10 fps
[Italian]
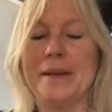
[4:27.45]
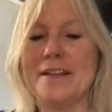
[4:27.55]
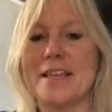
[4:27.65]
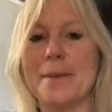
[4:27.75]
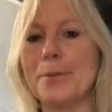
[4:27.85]

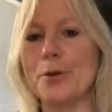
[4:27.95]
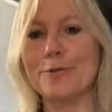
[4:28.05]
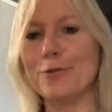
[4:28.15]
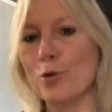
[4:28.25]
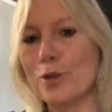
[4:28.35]
per
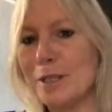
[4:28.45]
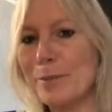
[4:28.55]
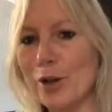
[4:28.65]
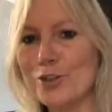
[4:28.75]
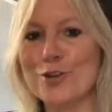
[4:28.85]
esempio i frutti
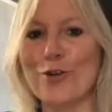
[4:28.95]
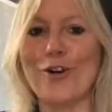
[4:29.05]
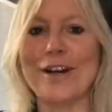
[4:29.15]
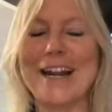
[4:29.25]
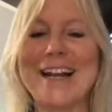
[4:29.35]
di
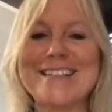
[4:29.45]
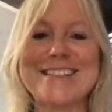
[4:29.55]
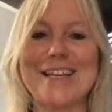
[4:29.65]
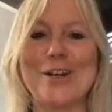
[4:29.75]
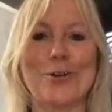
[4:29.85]
bosco,
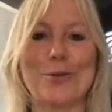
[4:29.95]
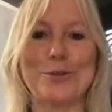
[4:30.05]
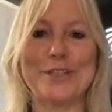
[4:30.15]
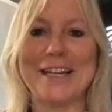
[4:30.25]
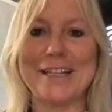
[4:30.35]
grazie al
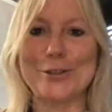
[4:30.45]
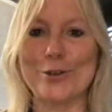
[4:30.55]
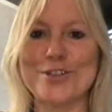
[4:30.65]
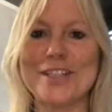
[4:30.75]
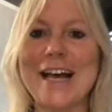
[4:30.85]
loro potere
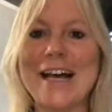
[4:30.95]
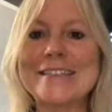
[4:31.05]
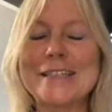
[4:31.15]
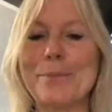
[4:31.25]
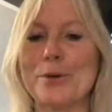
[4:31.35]

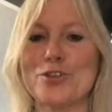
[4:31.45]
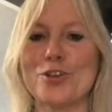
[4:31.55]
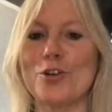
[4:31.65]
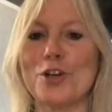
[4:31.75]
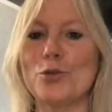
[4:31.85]
antiossidante,
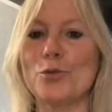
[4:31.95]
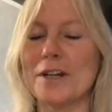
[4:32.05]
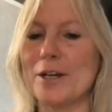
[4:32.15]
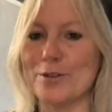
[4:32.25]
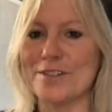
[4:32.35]
possono
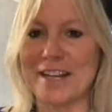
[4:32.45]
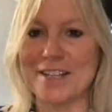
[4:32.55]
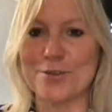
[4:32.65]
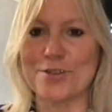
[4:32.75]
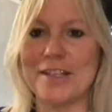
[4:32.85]
ridurre lo
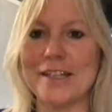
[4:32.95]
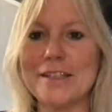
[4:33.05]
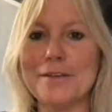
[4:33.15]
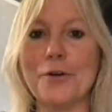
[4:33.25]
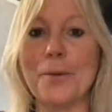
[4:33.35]
stress
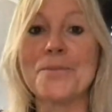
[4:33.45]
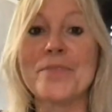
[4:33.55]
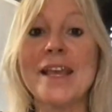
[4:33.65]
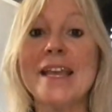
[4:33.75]
ossidativo.